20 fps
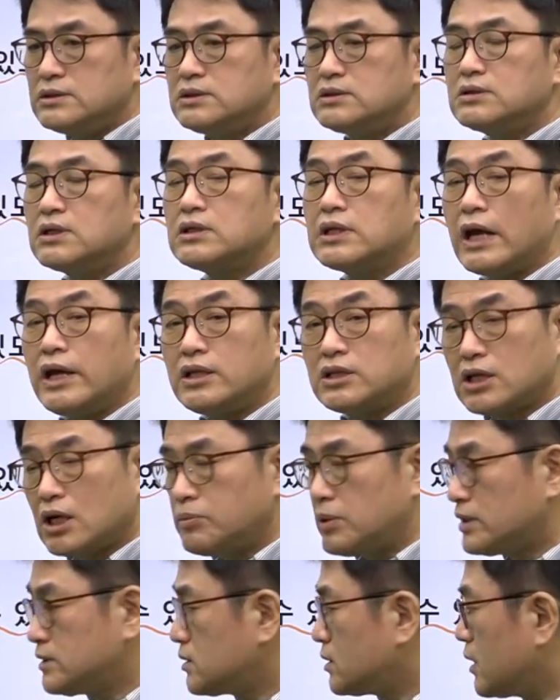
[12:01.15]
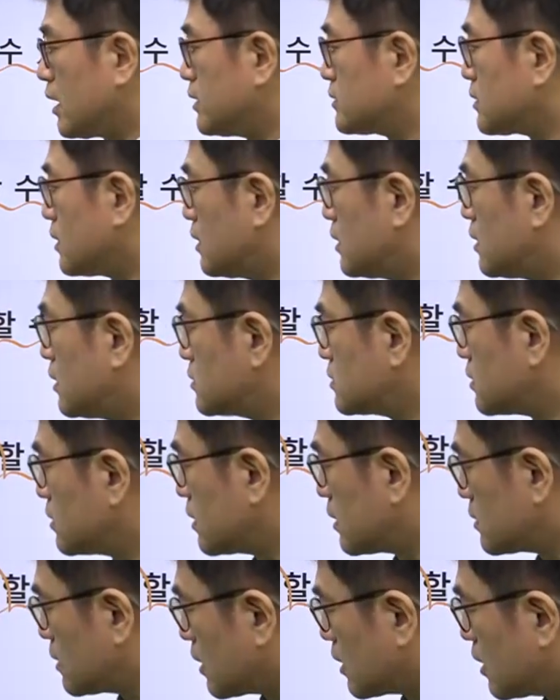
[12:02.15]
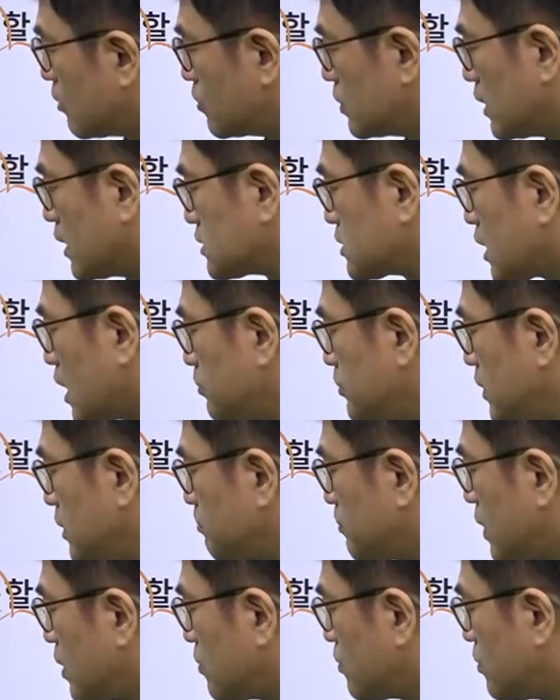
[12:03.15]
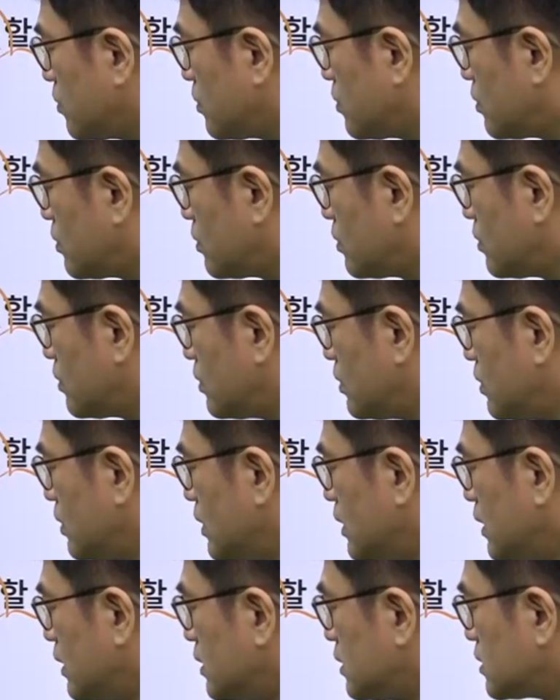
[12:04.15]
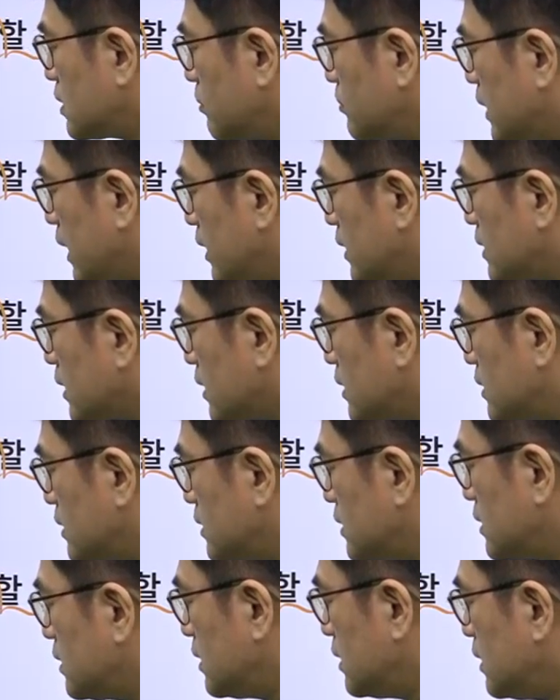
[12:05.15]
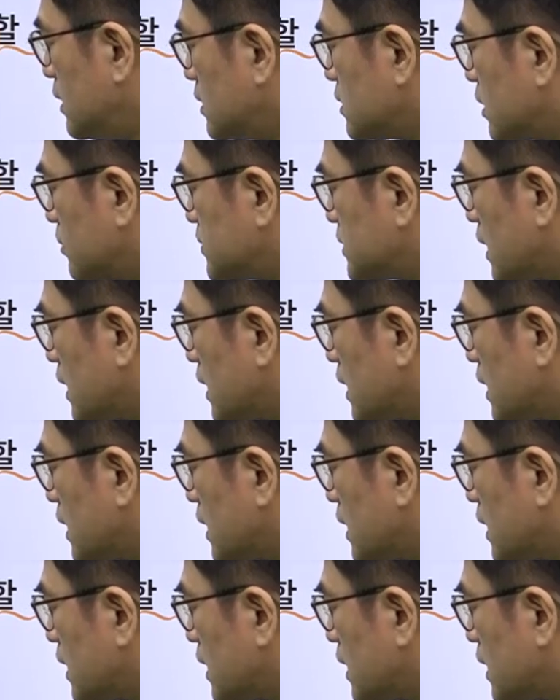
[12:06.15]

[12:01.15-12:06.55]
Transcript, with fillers: 실제 데이터베이스에 대해서 저걸 갖다가 우리가 삽입하고 그다음 데이터를 그다음